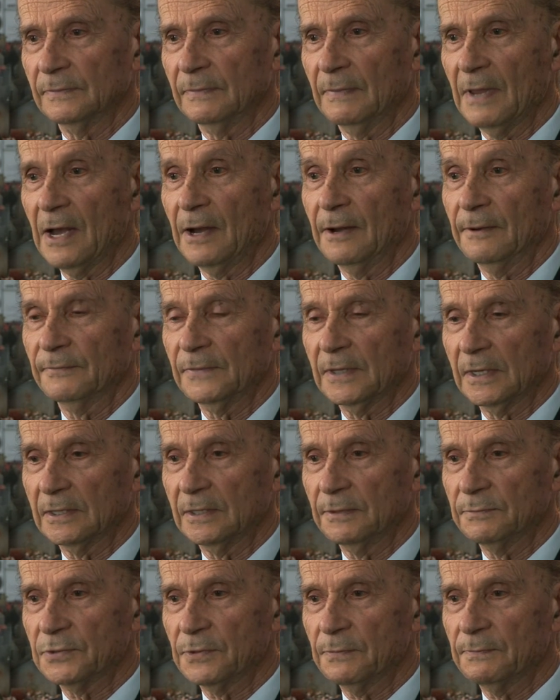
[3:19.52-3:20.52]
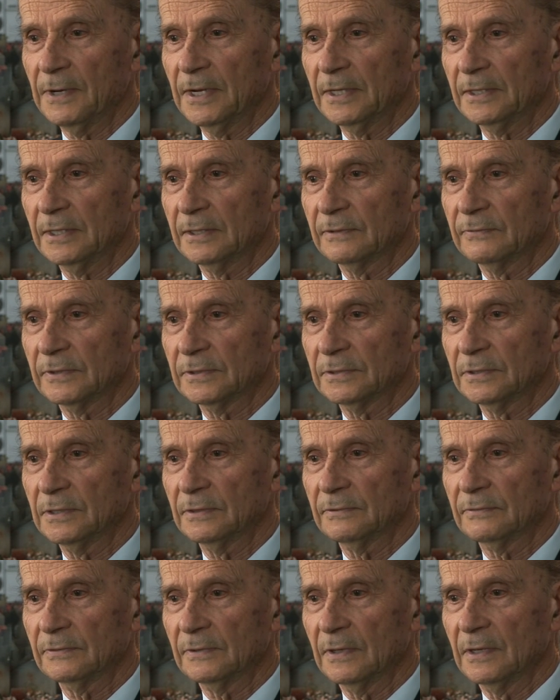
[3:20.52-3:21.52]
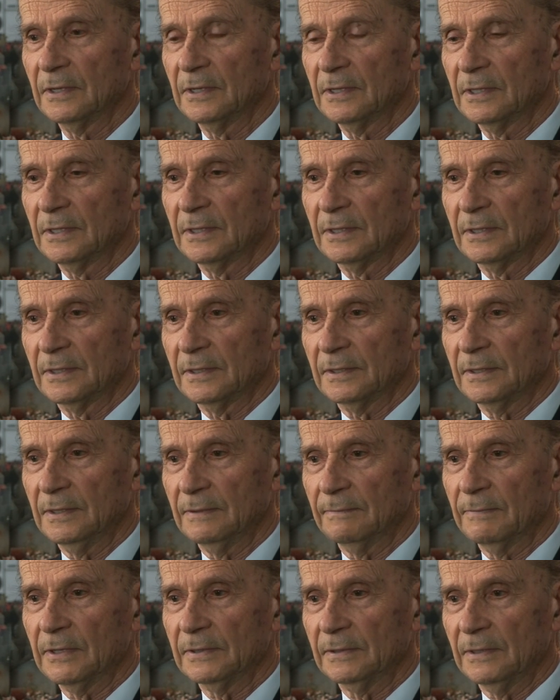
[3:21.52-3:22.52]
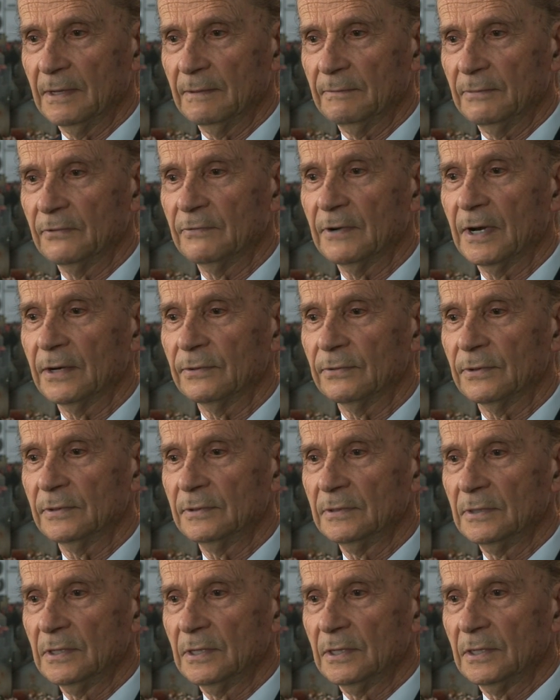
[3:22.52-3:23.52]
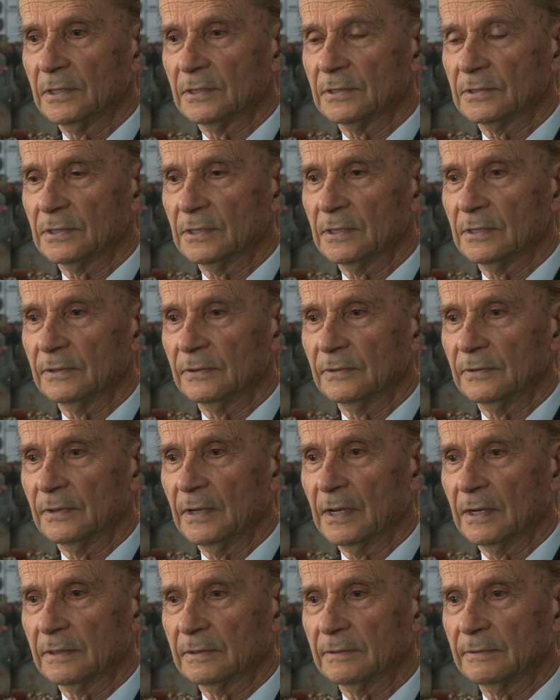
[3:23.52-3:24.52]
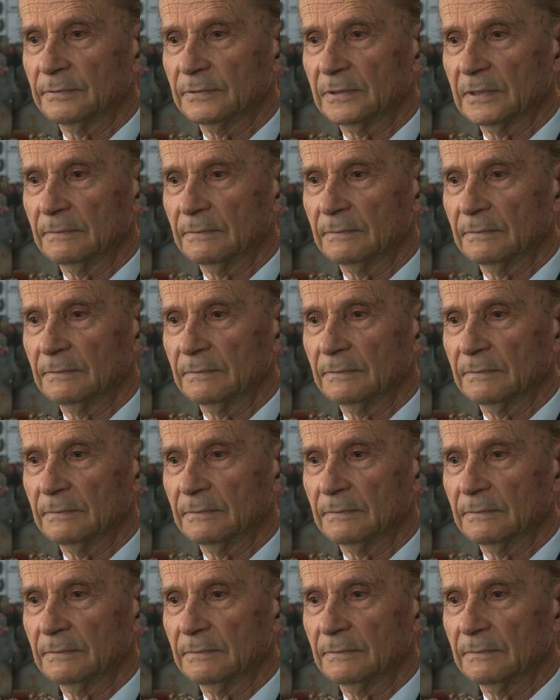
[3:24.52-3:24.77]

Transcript: miałam taki przypadek właśnie niebywały, że jak